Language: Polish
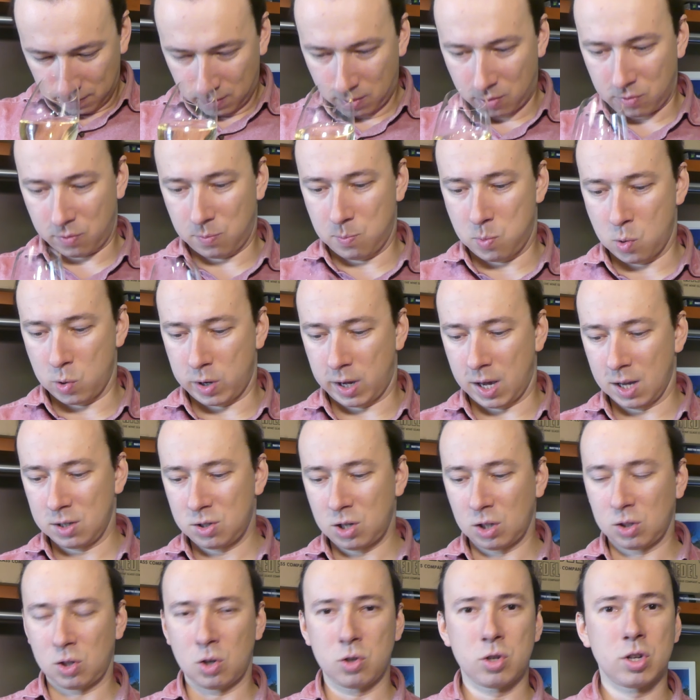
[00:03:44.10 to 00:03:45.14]
W
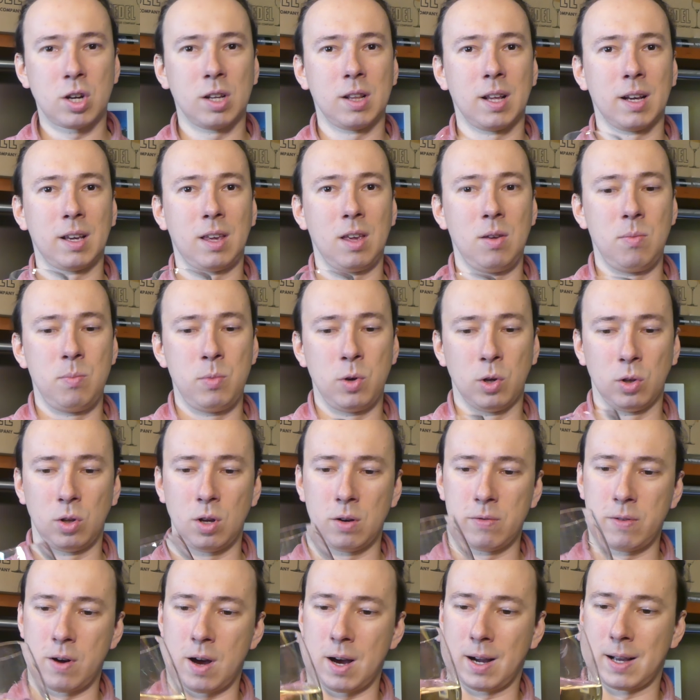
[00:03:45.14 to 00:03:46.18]
bukiecie troszkę takiej
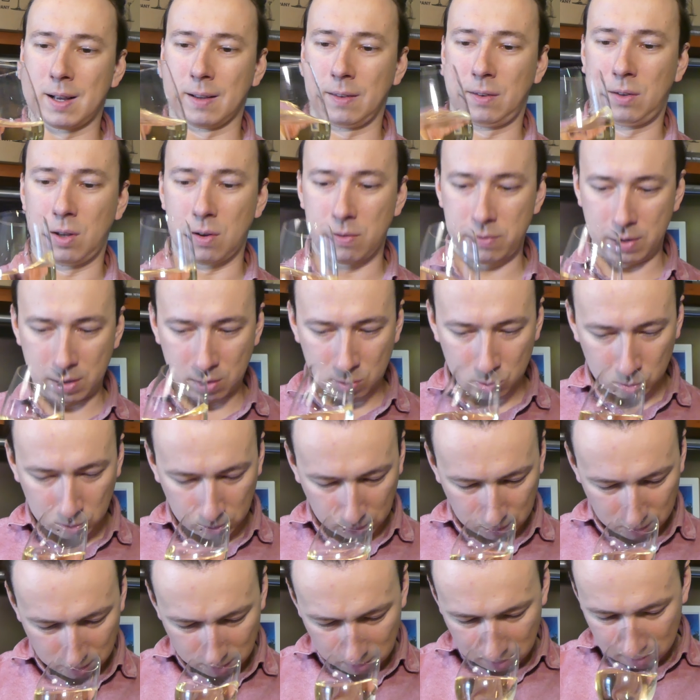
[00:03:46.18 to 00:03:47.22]
miodowo-akacjowej
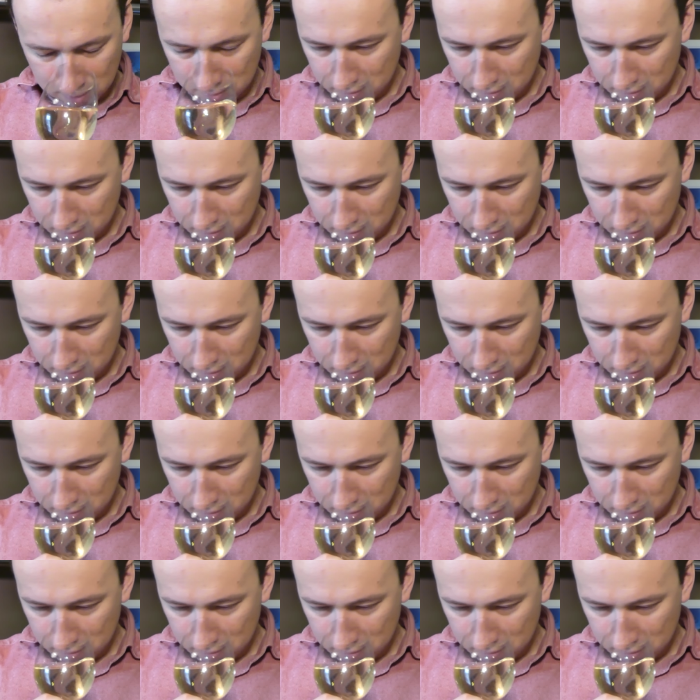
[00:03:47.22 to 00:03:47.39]
nutki